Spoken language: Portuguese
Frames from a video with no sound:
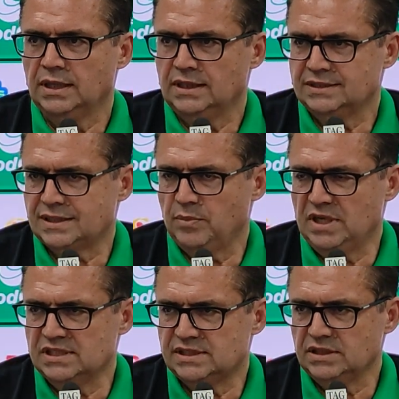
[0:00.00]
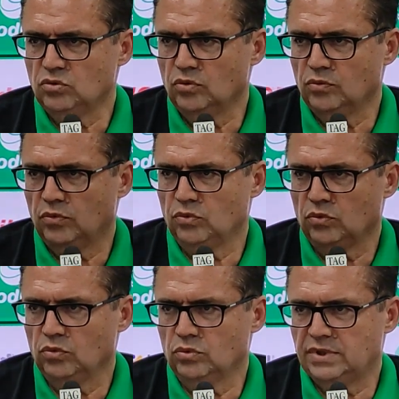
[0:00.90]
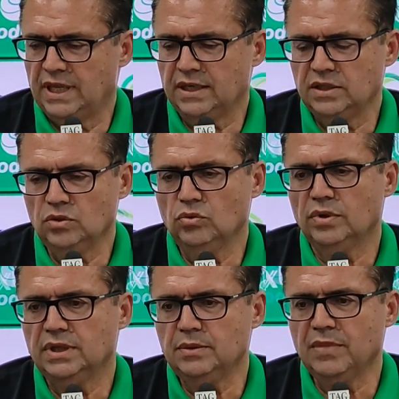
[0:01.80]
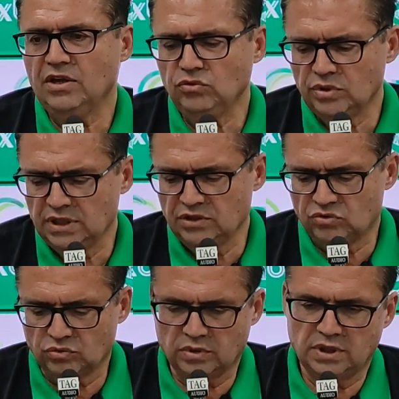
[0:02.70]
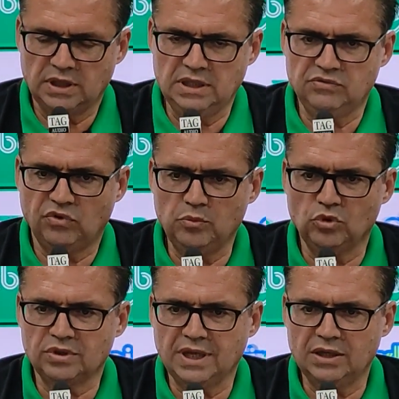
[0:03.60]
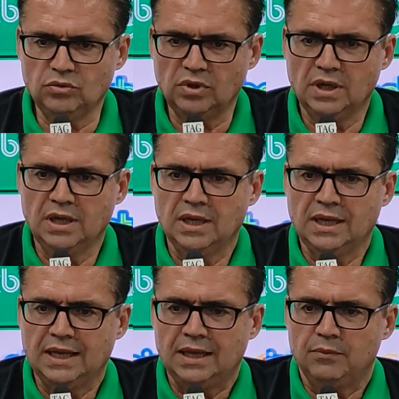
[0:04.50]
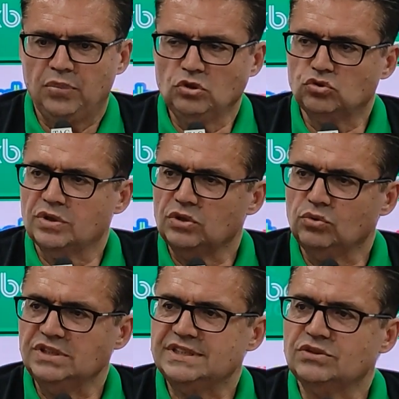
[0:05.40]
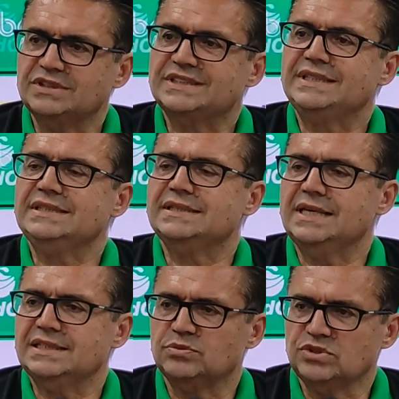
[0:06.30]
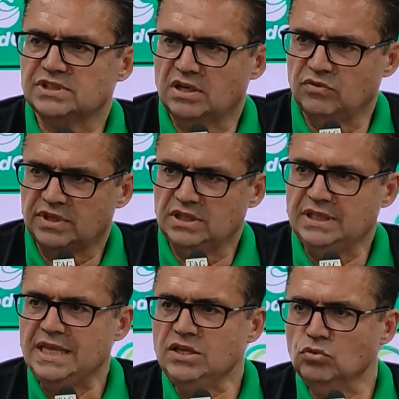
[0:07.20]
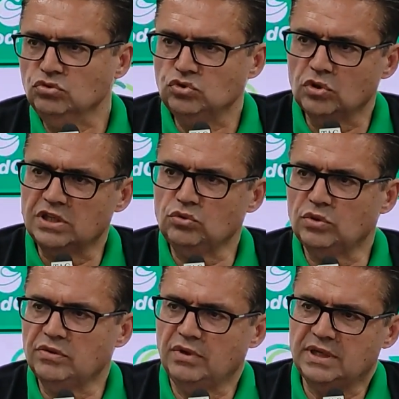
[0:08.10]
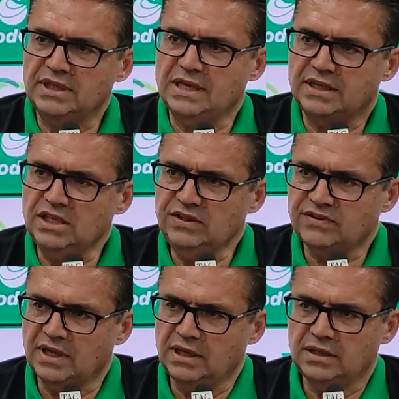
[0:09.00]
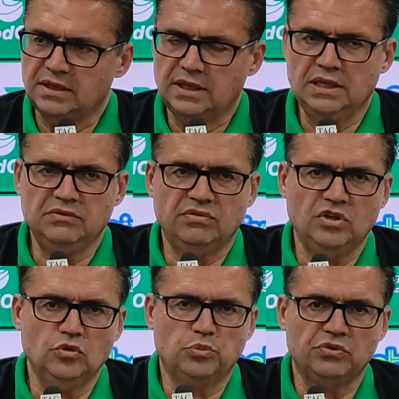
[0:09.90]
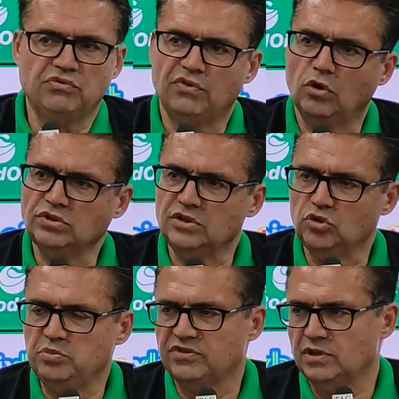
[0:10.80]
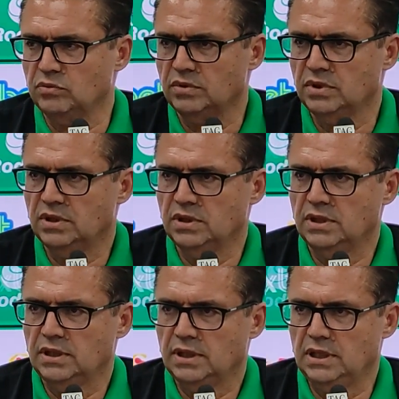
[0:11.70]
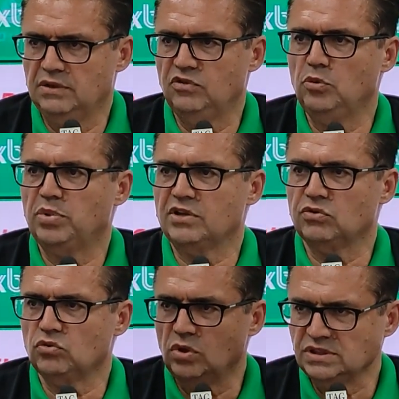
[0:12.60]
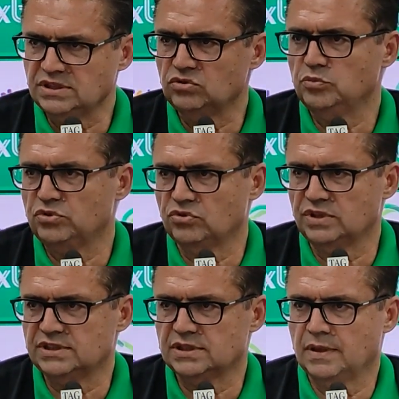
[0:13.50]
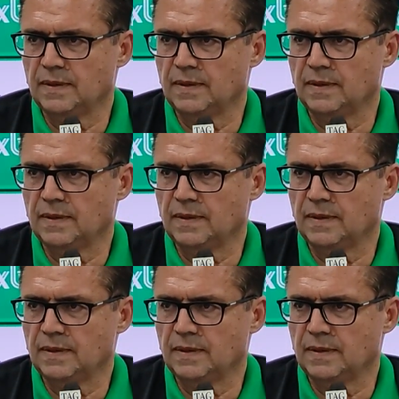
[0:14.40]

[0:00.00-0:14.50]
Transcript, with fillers: estabelecido com o técnico e mais do que isso, ele foi montado pelos jogadores que nós quiséssemos estavam aqui. Nenhum jogador que aqui está, ele veio por falta de opção. Ele veio pelas nossas opções.